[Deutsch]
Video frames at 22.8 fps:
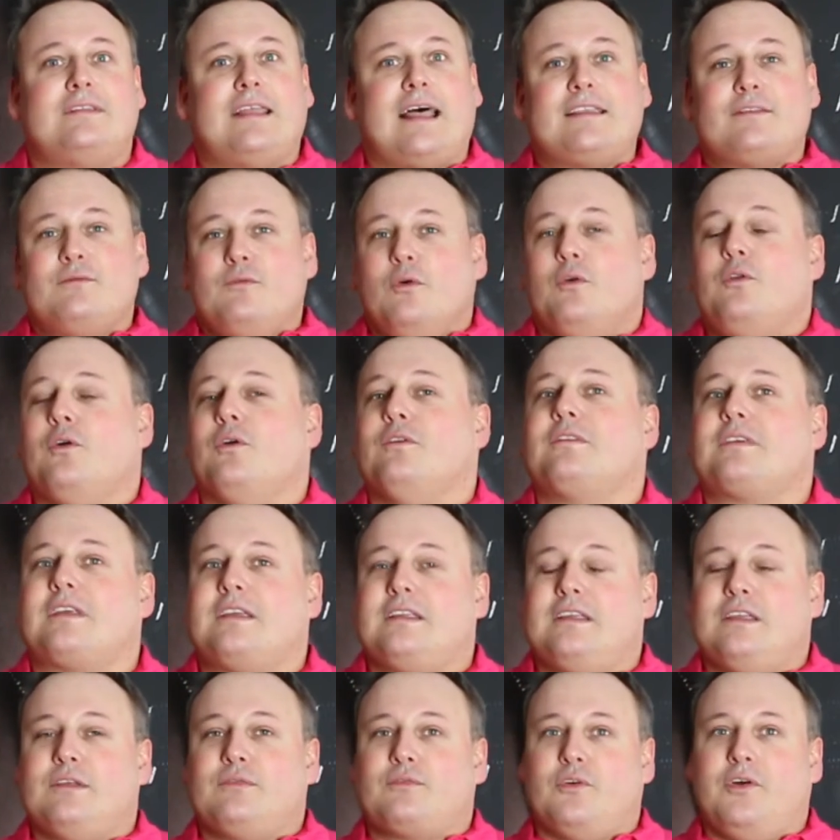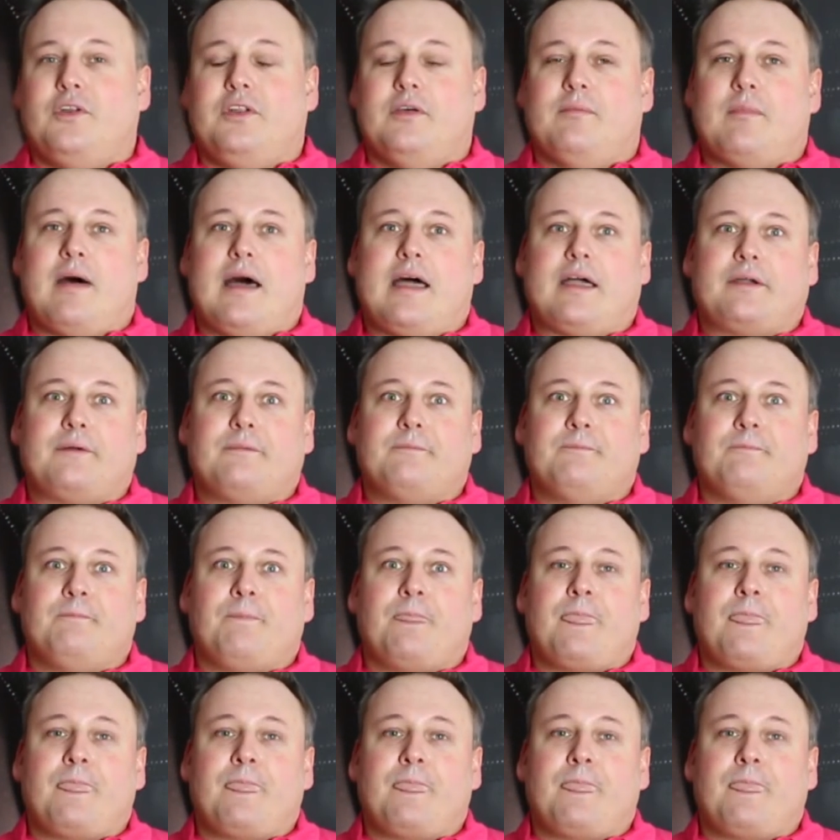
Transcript: Das würde uns richtig Freude machen.